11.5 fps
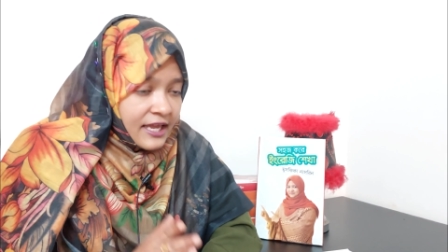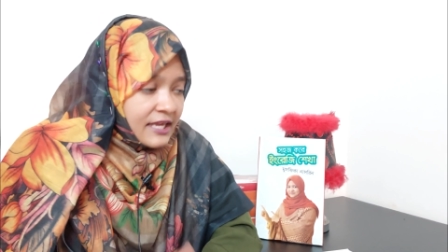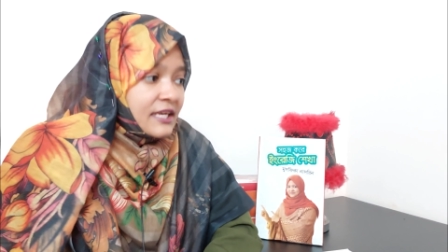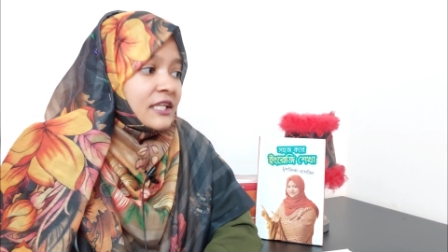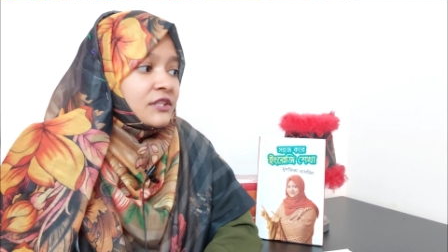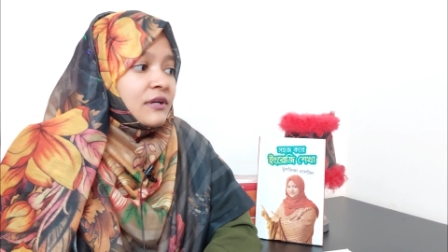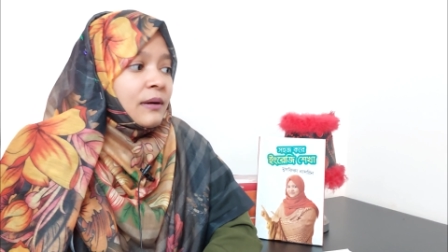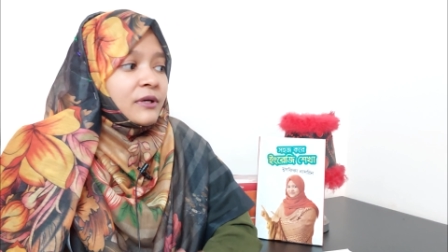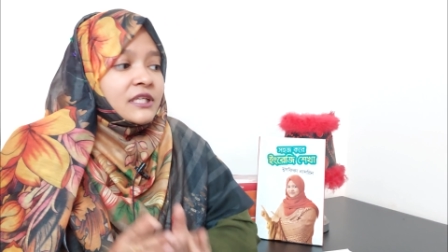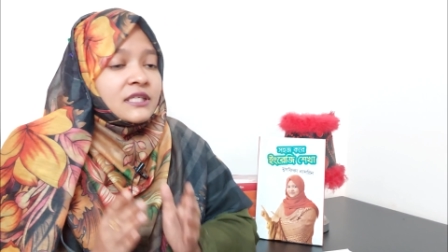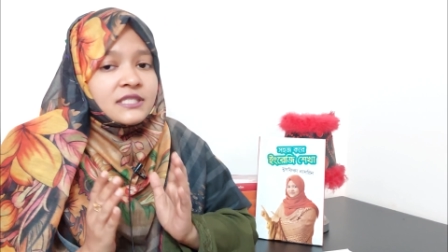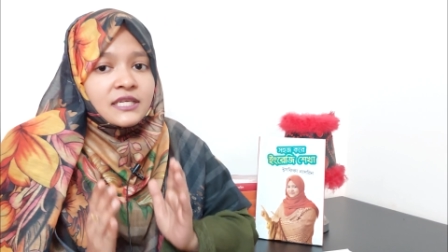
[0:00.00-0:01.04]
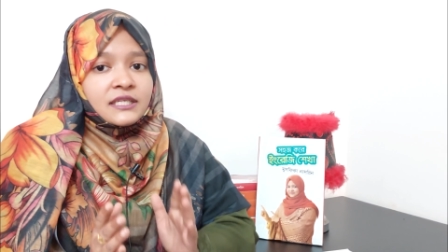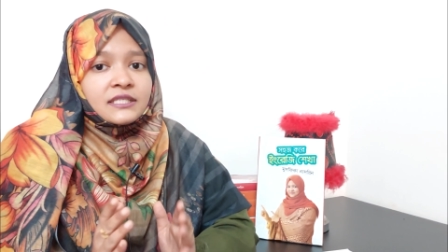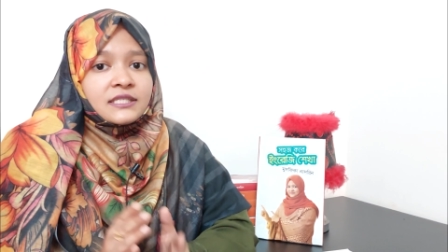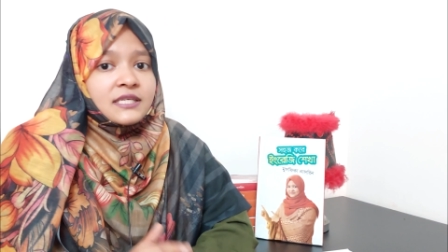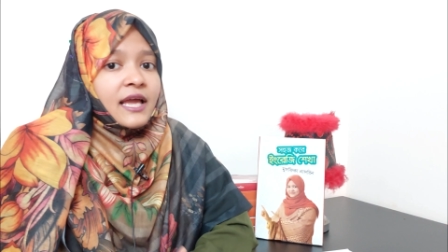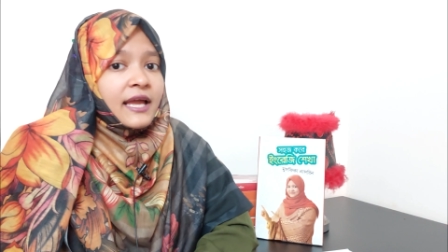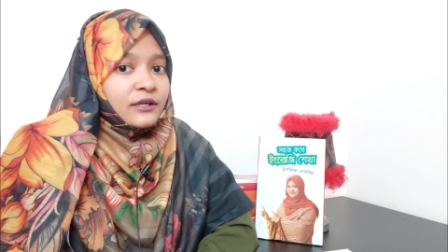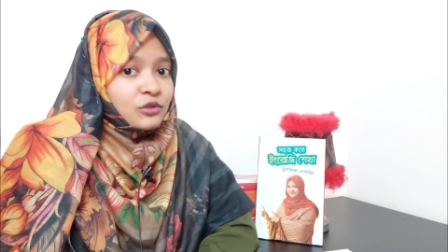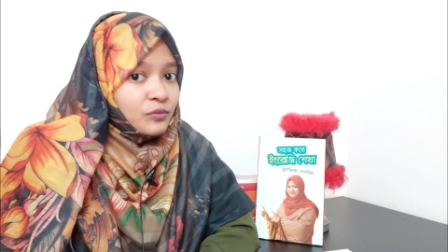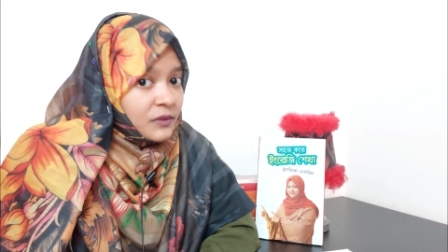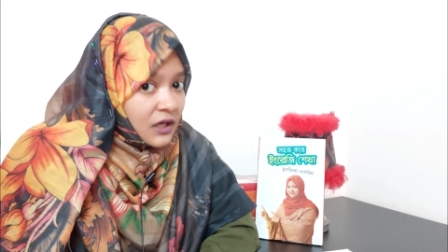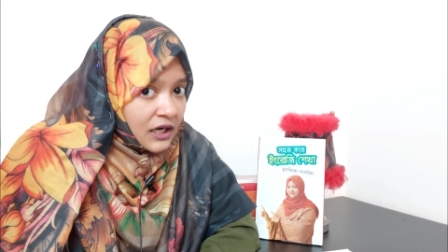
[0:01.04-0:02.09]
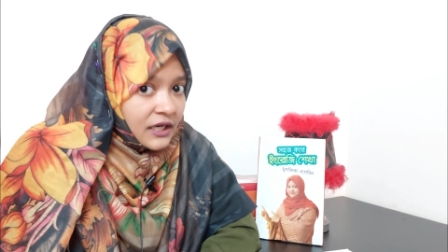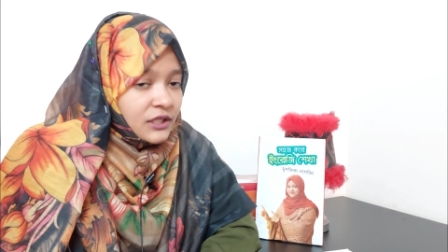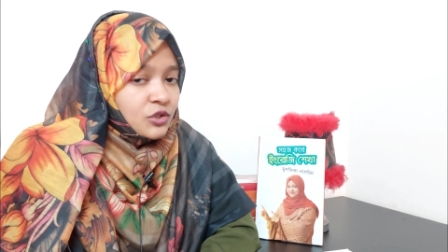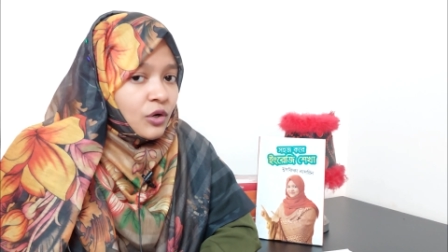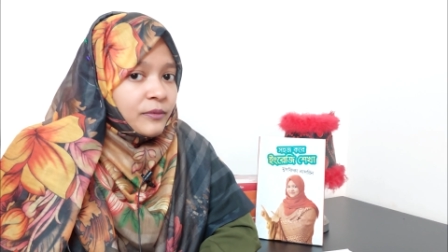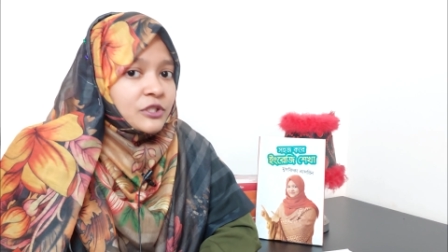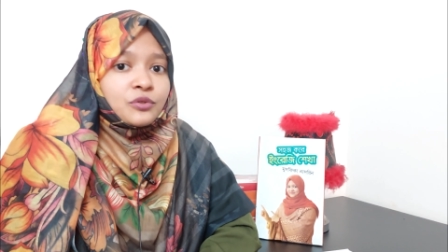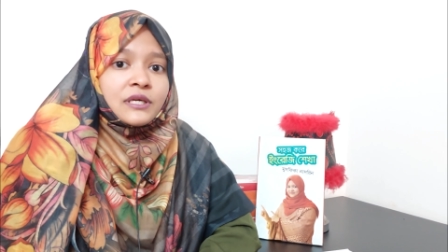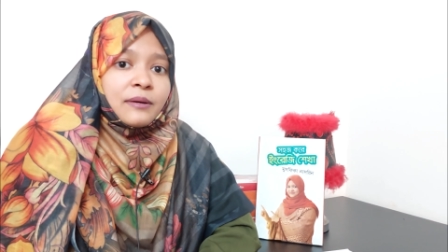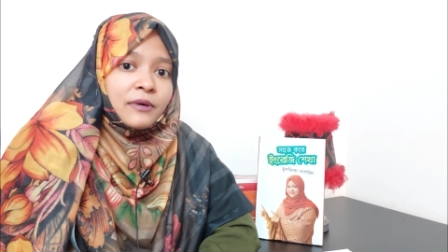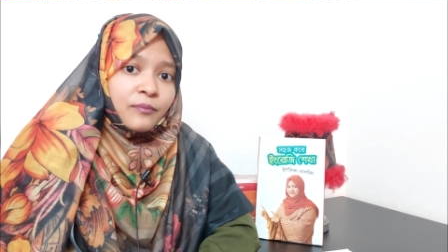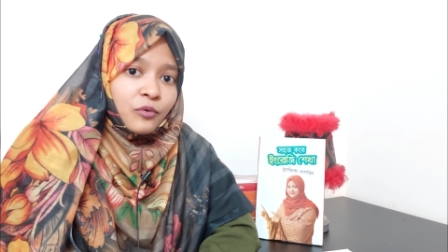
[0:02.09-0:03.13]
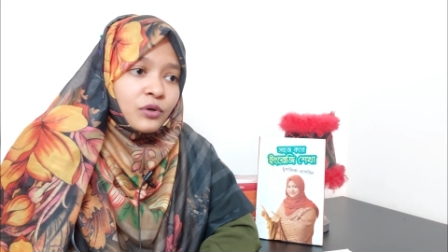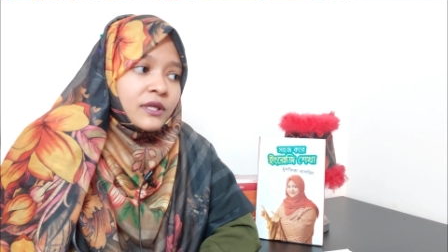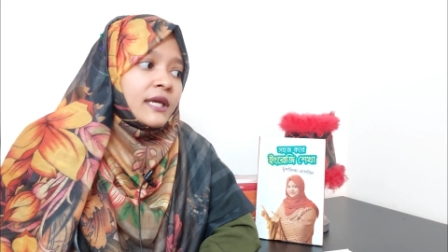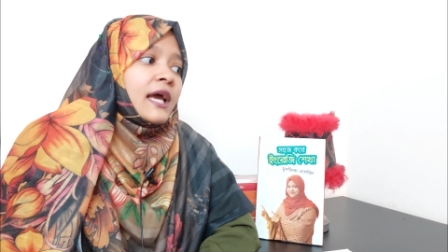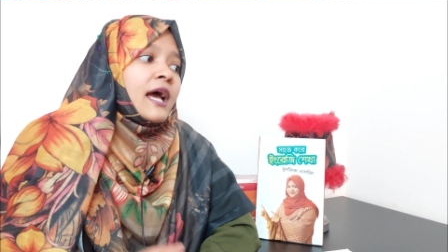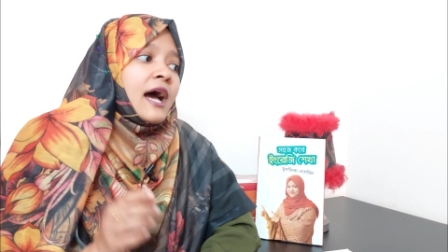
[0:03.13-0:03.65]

এই ক্ষেত্রে আমাদের সেন্টেন্সটা একদম কারেক্ট হবে যদি আমরা বলি